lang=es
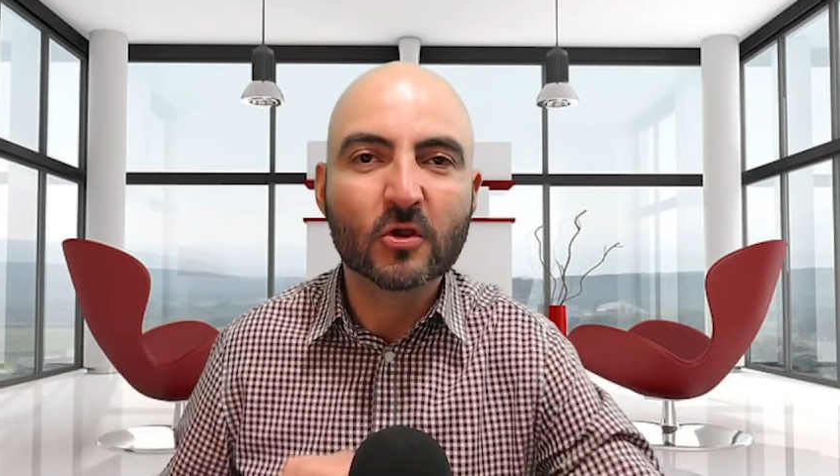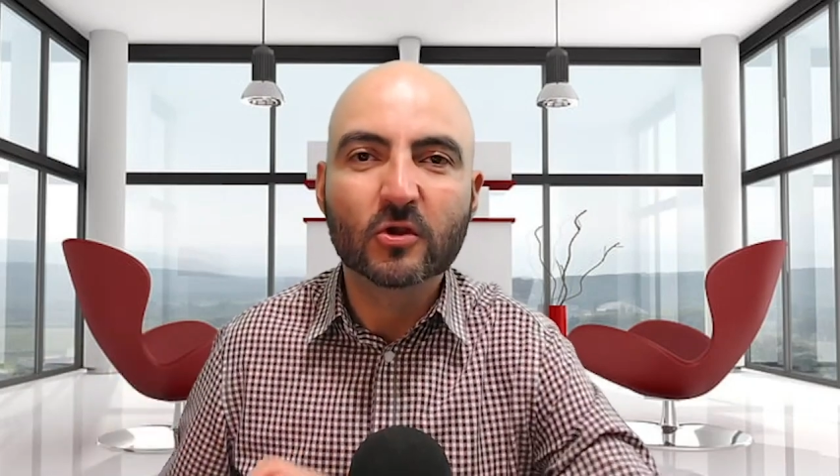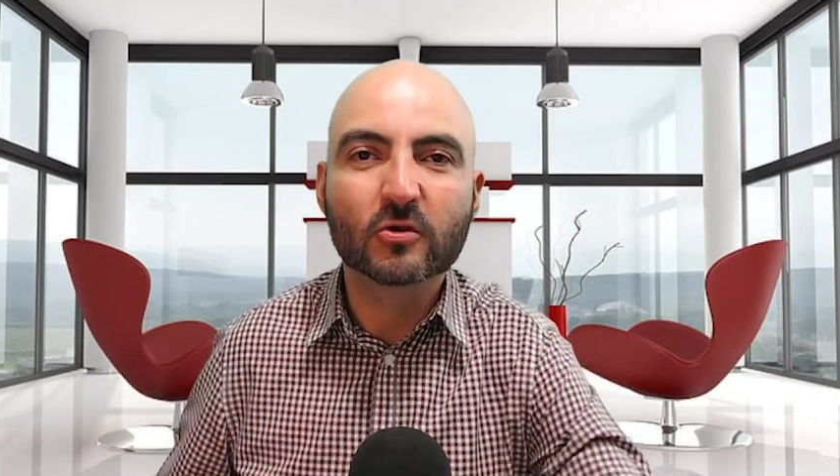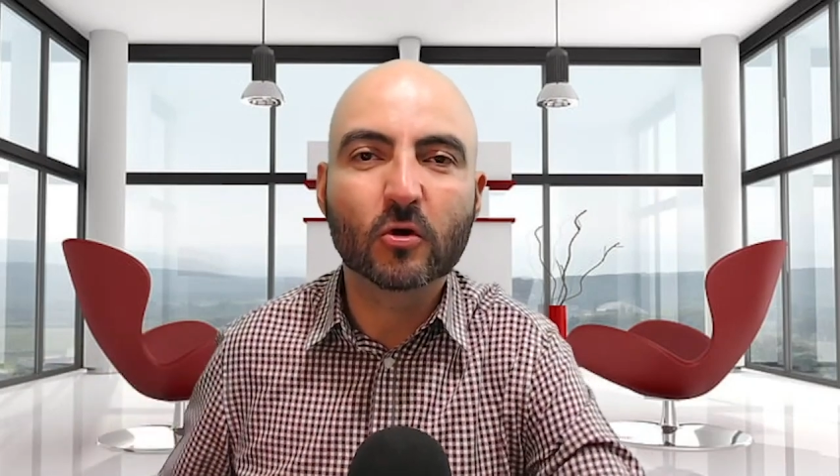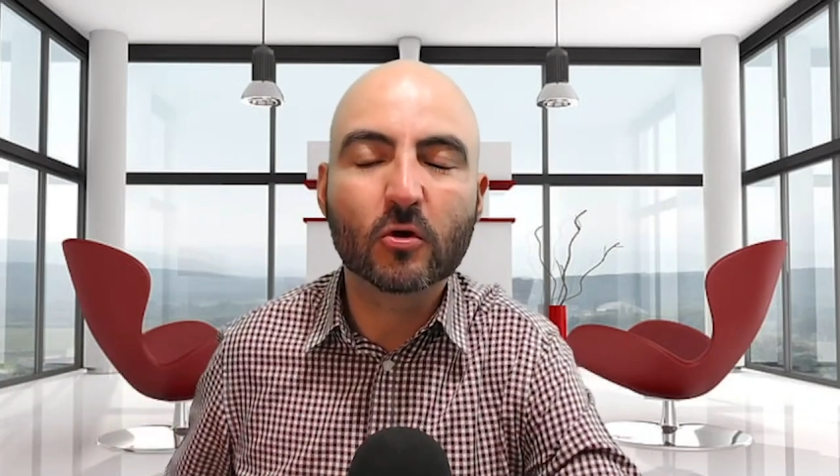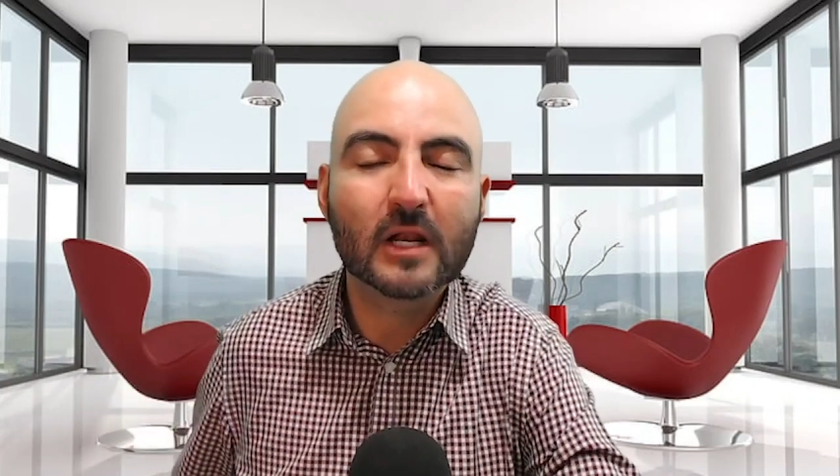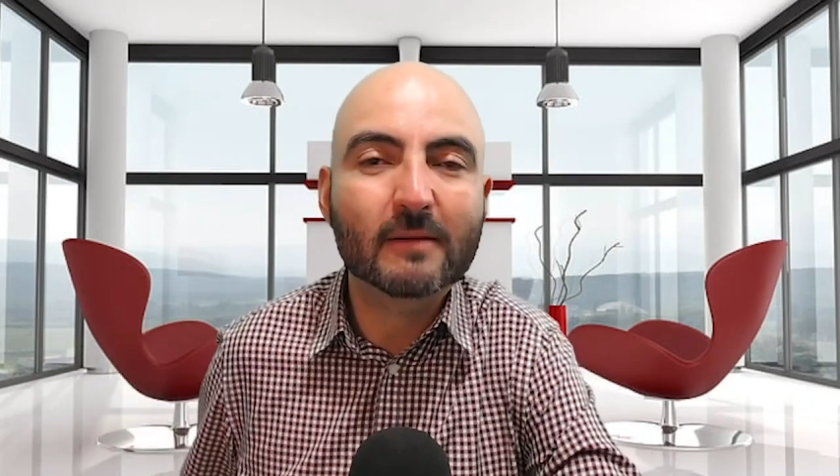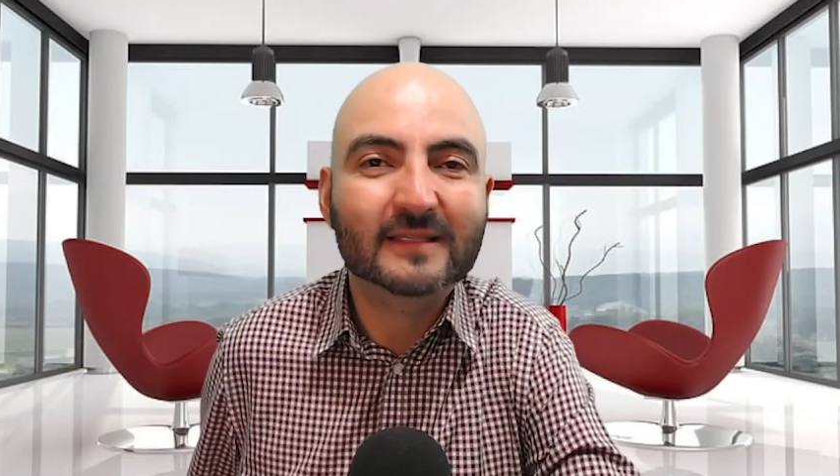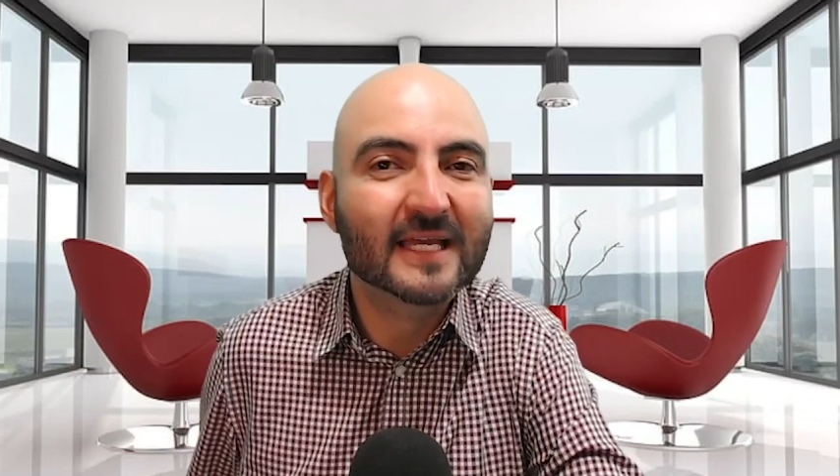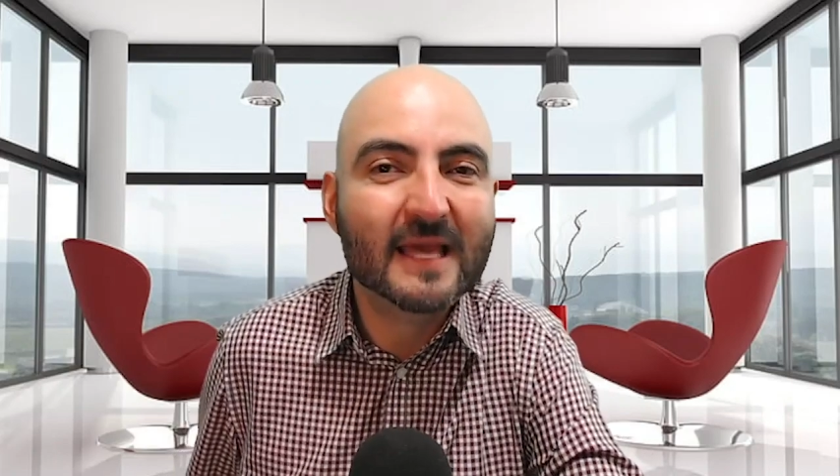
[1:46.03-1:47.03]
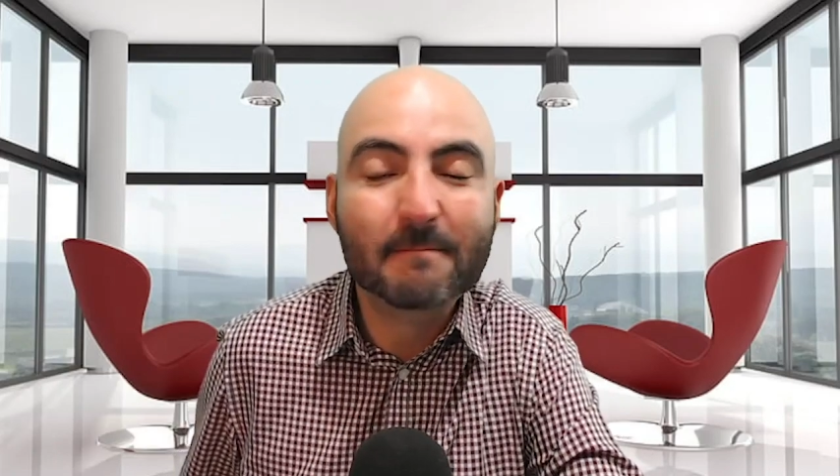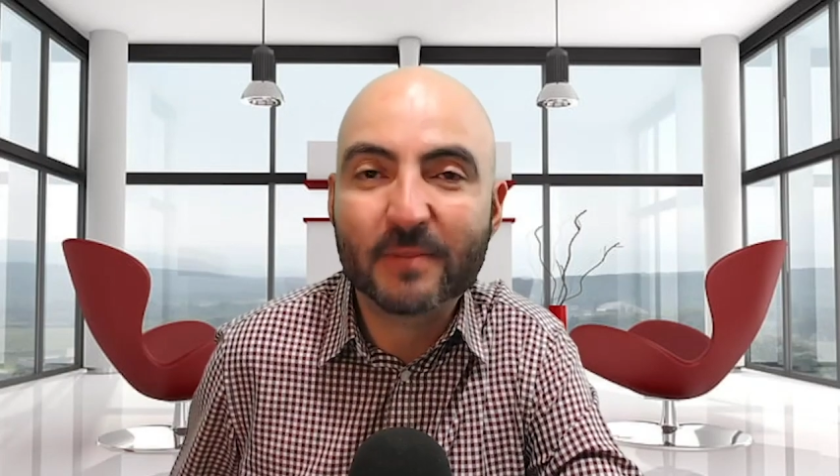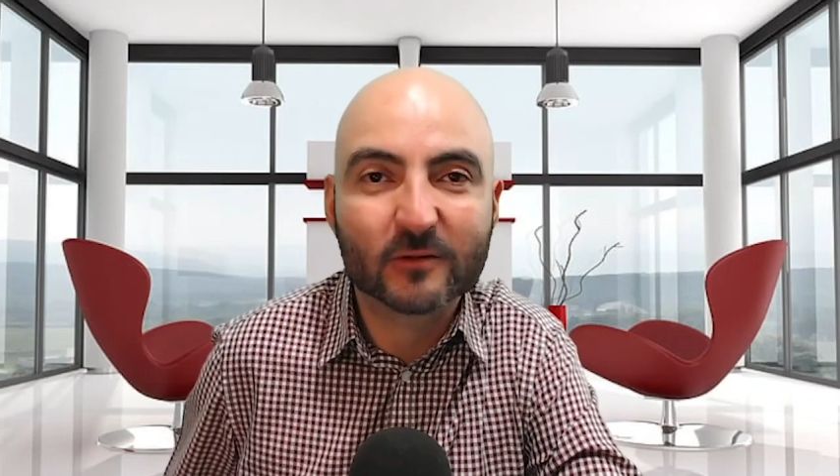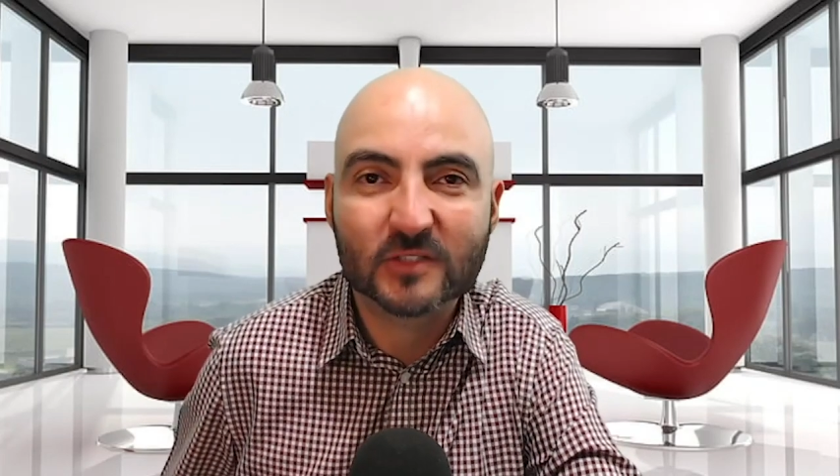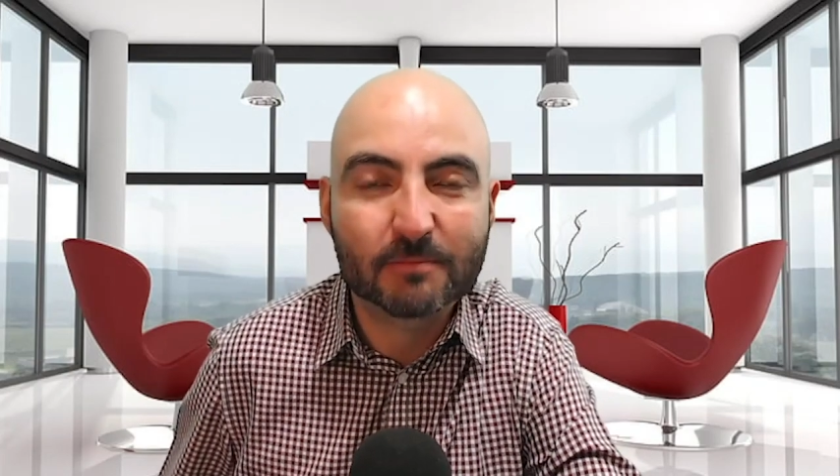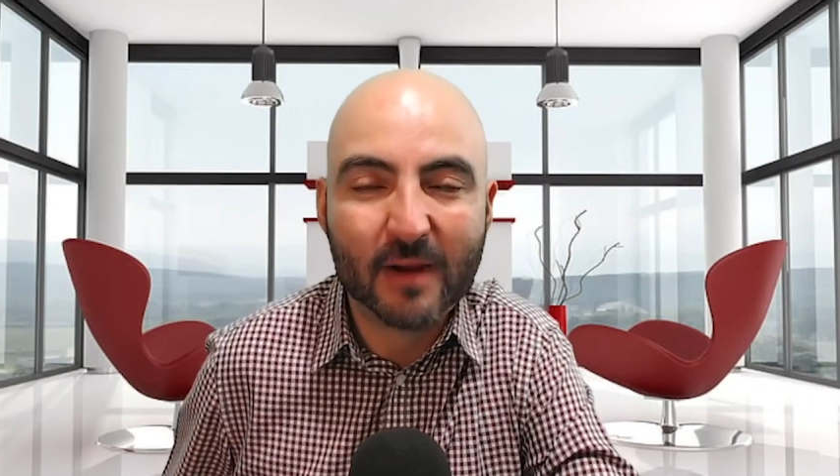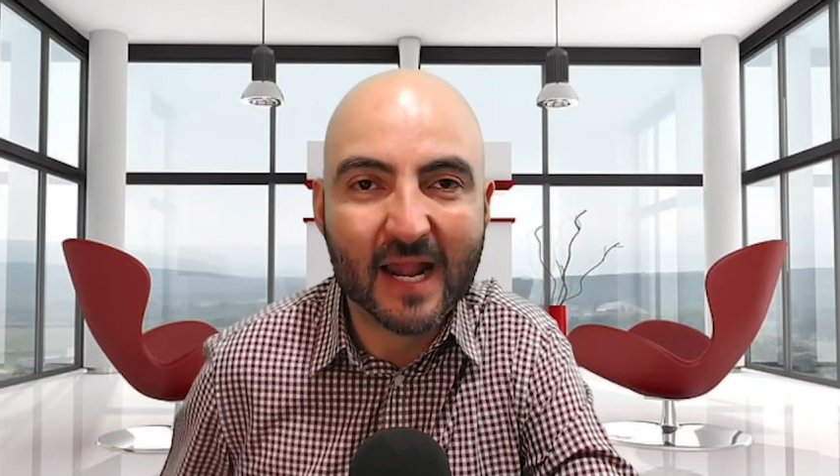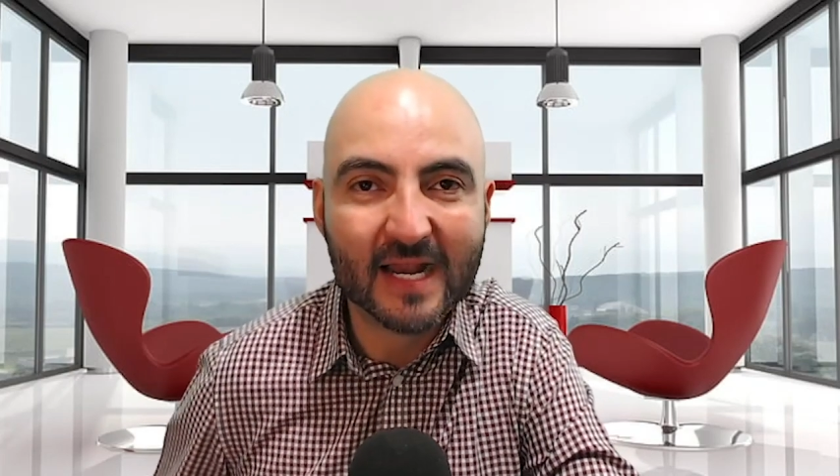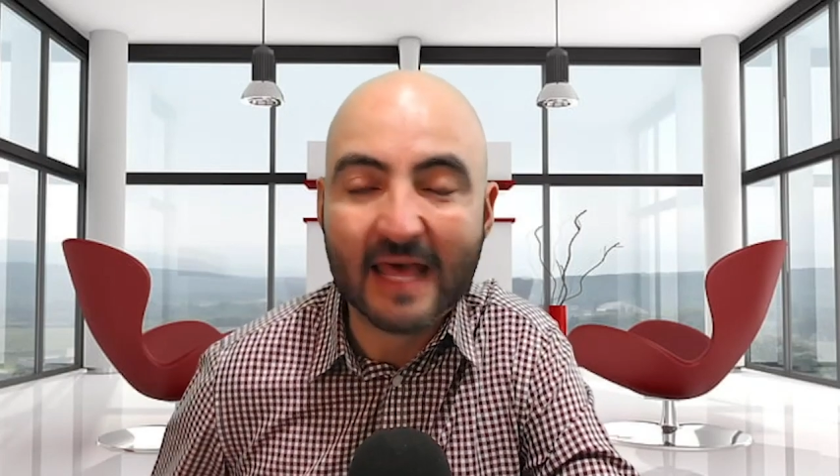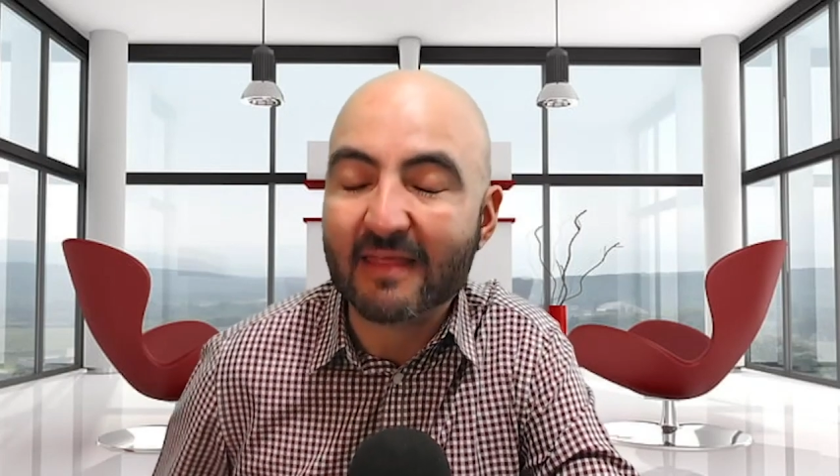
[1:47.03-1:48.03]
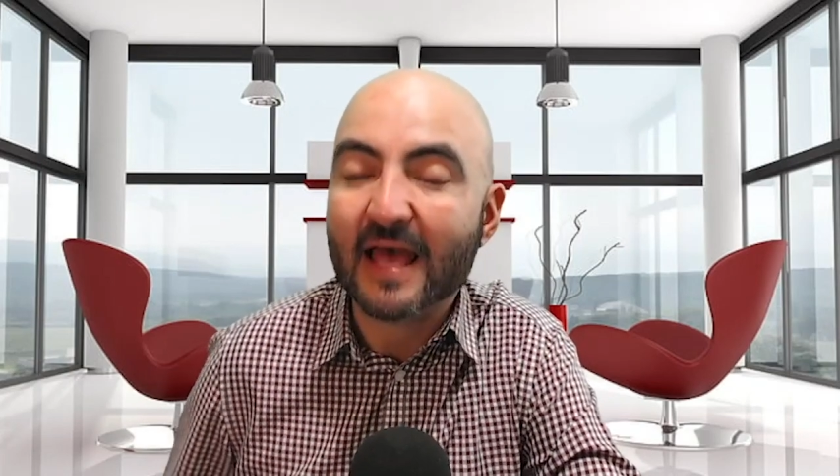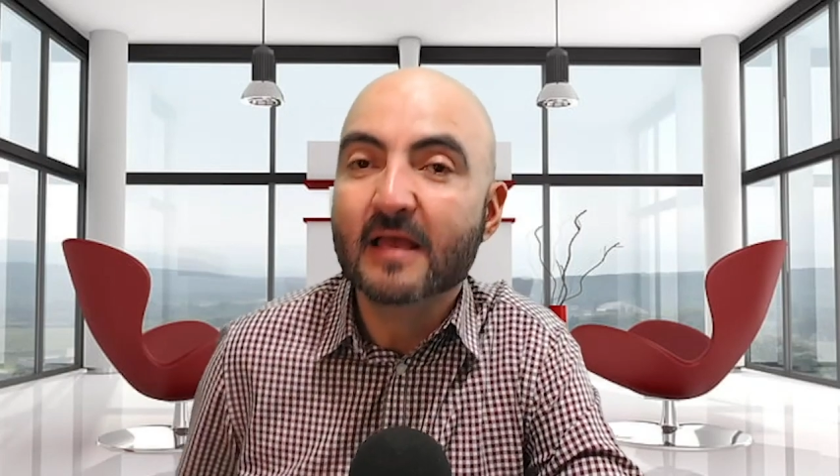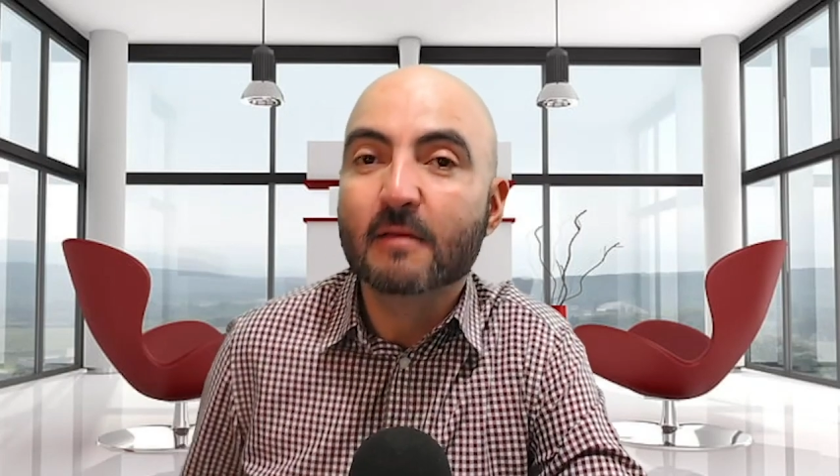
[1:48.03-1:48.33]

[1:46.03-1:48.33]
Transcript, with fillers: no le batallan, pero si para nada.